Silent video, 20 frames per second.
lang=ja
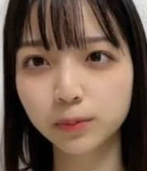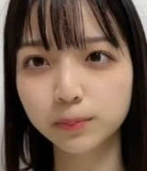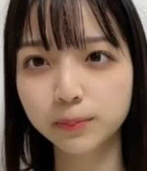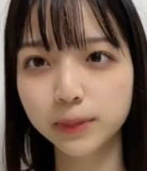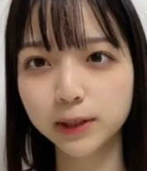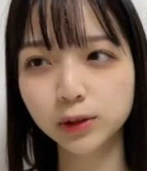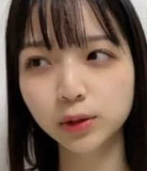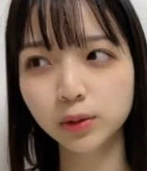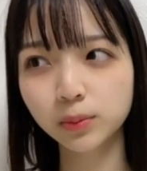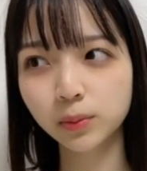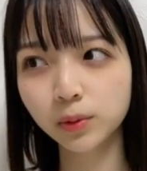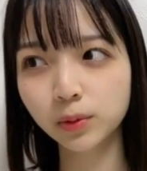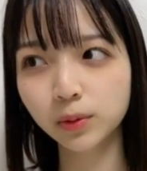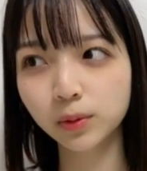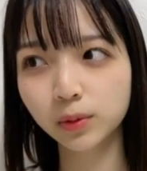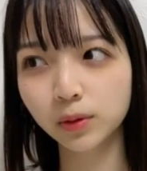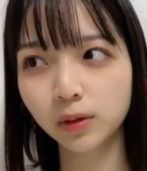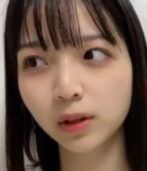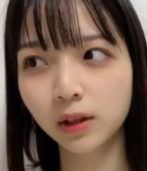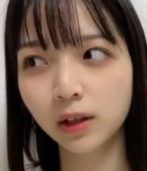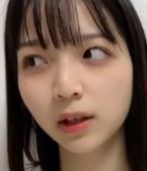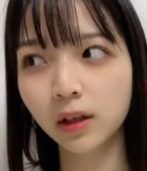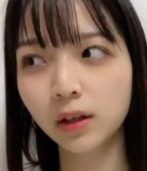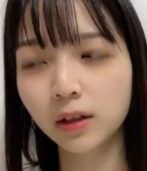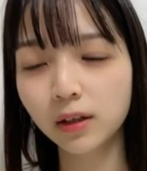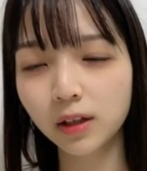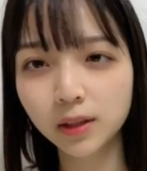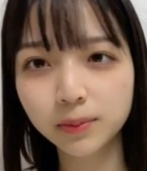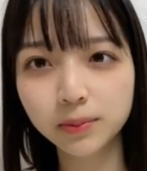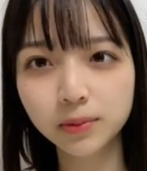場所も
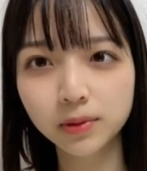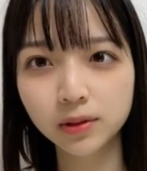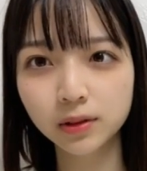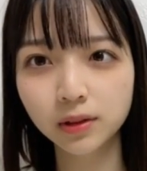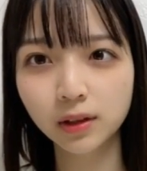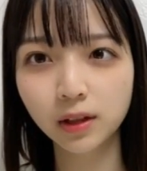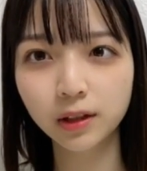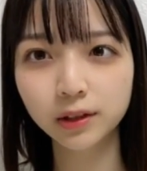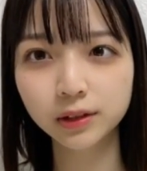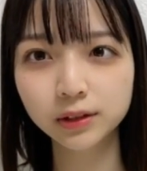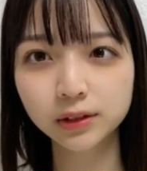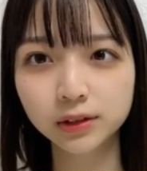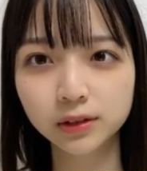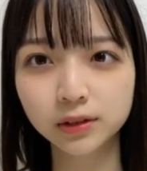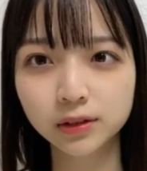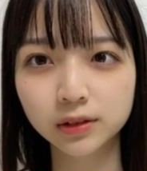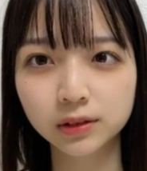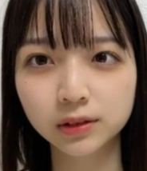ライブハウス